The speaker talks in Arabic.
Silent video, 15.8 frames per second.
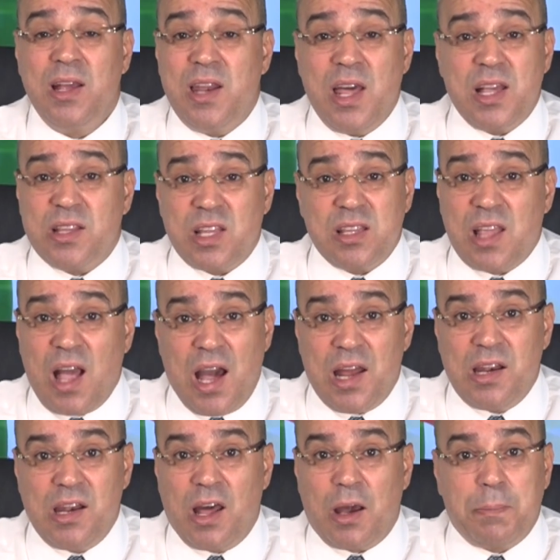لا
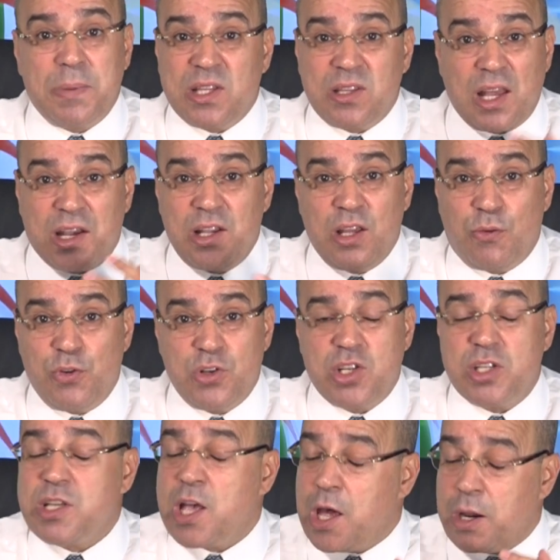تتعلق بالتغيير في
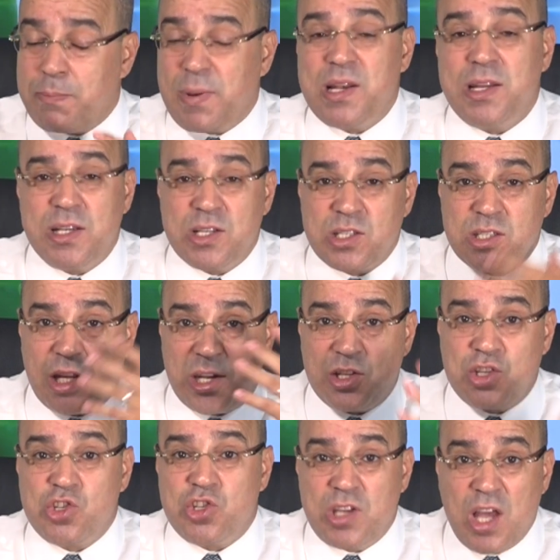الجزائر بل
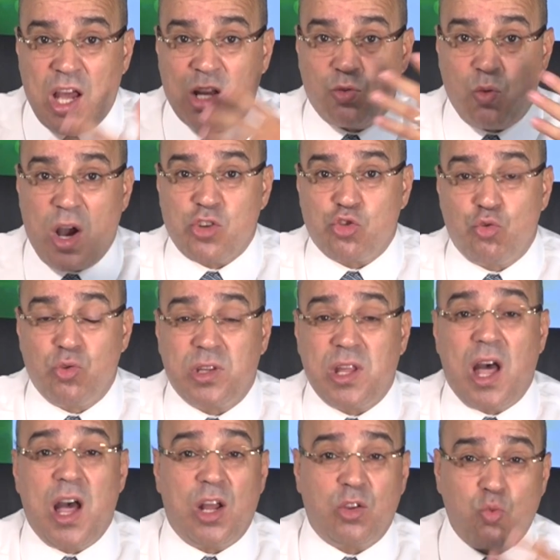لاستراتيجيات
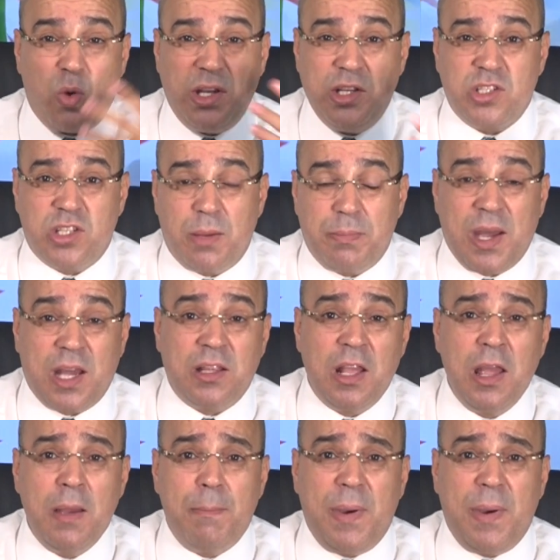وأجندات وحسابات